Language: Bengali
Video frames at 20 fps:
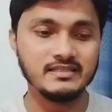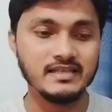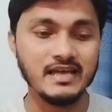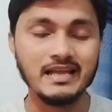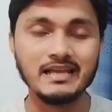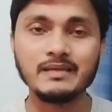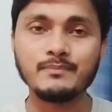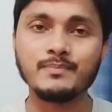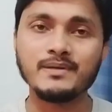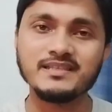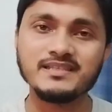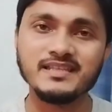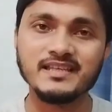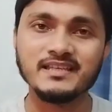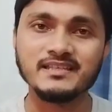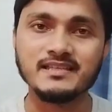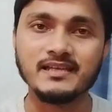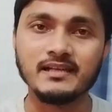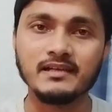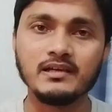জালে
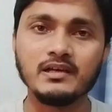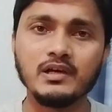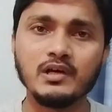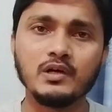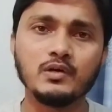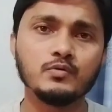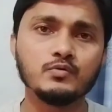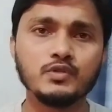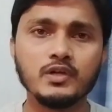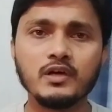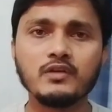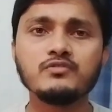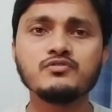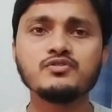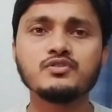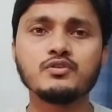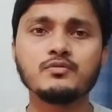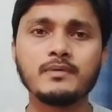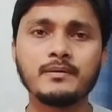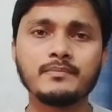পেছিয়ে যান
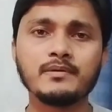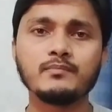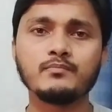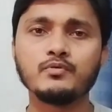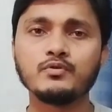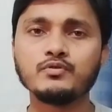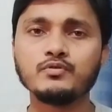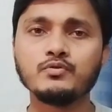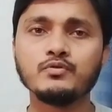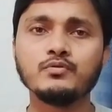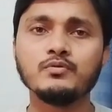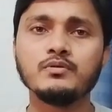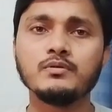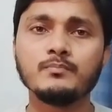উদাহরণস্বরূপ আপনার বন্ধু